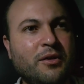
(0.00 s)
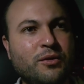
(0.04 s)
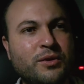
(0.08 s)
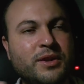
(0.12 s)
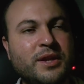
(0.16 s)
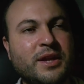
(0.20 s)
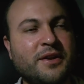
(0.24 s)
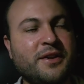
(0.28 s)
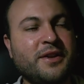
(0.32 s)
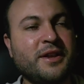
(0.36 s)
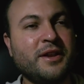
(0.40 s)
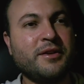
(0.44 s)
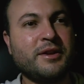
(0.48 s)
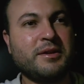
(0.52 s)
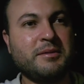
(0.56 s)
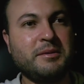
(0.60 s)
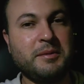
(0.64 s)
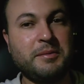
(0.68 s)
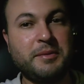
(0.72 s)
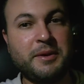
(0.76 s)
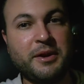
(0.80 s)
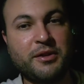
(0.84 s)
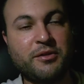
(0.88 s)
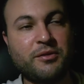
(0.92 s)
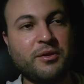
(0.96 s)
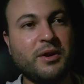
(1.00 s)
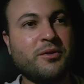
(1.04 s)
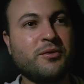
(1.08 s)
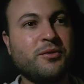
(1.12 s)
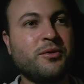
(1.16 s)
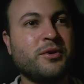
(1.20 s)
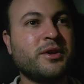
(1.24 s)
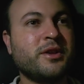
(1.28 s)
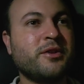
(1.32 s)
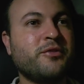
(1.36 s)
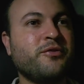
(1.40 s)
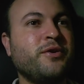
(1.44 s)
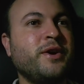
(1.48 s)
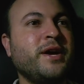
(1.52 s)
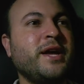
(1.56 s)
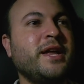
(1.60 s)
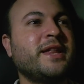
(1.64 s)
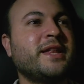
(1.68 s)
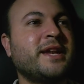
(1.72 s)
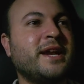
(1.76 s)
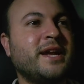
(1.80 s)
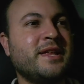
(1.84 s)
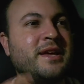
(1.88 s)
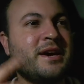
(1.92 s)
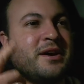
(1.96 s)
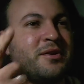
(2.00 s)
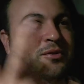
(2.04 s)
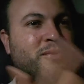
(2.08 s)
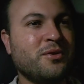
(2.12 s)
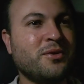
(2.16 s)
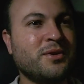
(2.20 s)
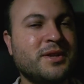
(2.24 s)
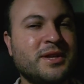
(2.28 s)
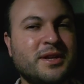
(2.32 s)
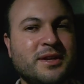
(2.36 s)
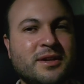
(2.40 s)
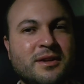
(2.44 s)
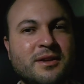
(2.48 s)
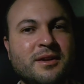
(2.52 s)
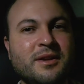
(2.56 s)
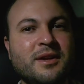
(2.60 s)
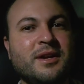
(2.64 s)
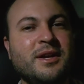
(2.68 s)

O terceiro que me prestou a conta foi entrar na conta.